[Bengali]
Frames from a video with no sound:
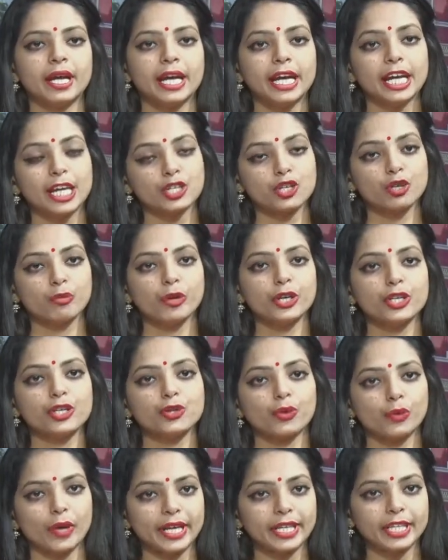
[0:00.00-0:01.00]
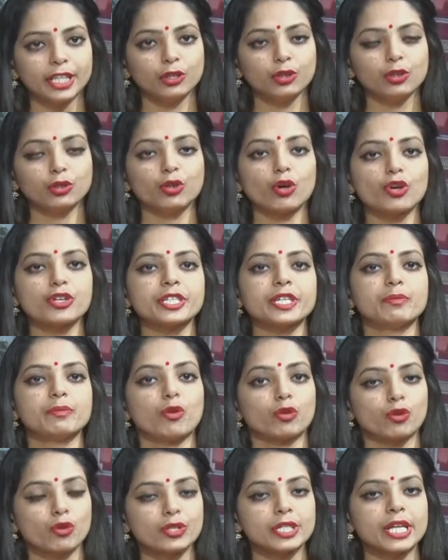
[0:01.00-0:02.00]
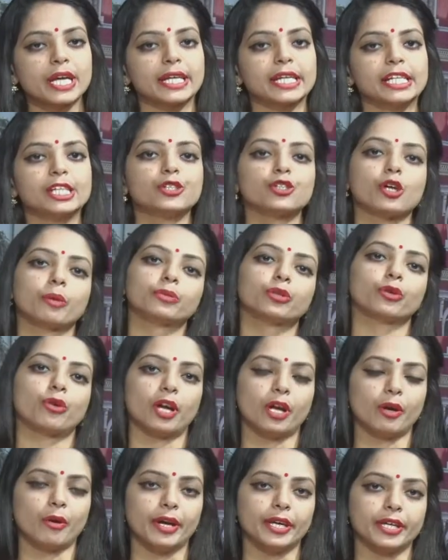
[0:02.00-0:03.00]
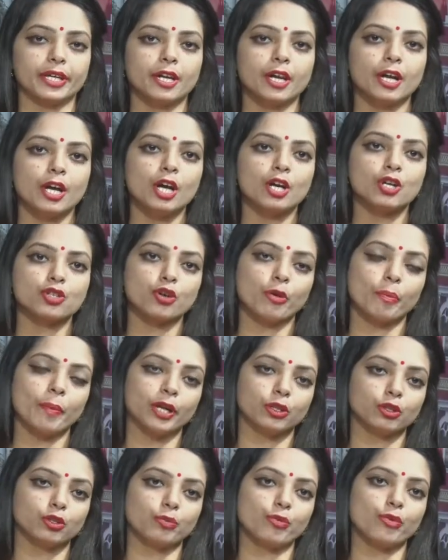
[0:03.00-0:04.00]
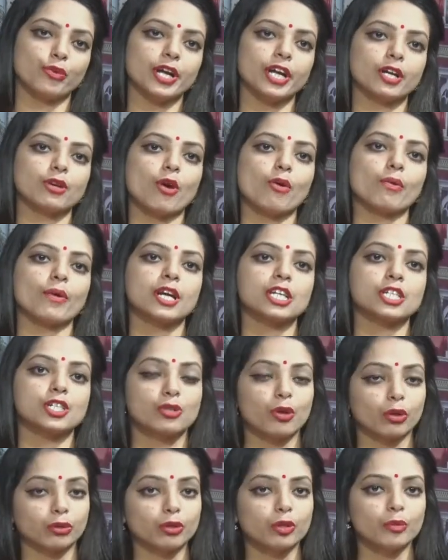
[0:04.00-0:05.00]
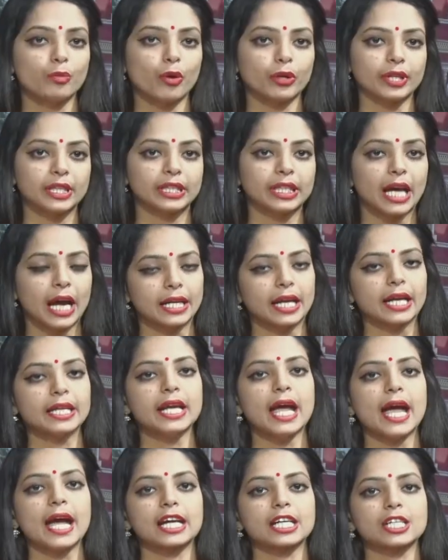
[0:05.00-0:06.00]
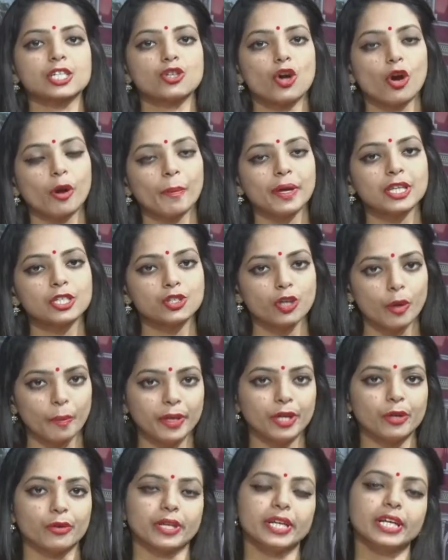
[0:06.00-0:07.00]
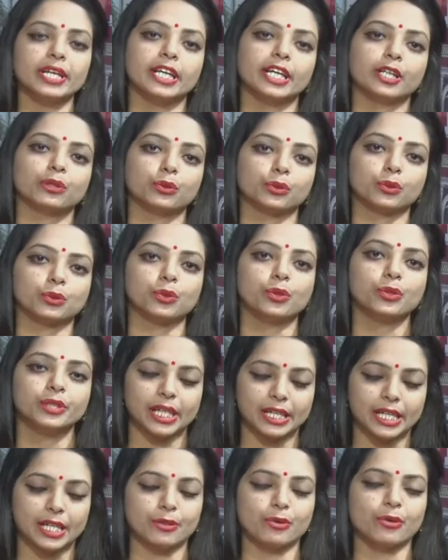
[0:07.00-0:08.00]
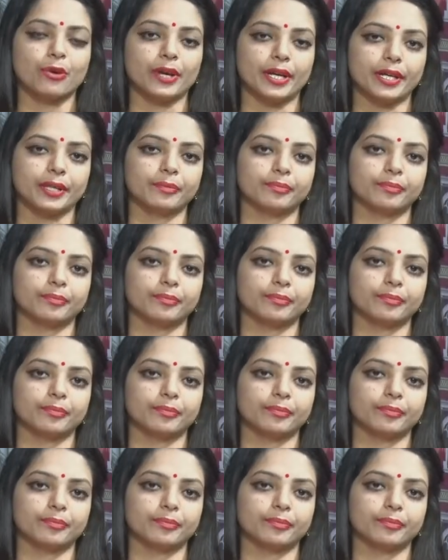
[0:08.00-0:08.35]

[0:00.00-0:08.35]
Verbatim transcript: এ সময় চোরাইকৃত দশটি মোটরসাইকেল জব্দ করা হয় সোমবার দুপুরে নওগাঁ সদর মডেল থানায় এক সংবাদ সম্মেলনে এ তথ্য জানানো হয়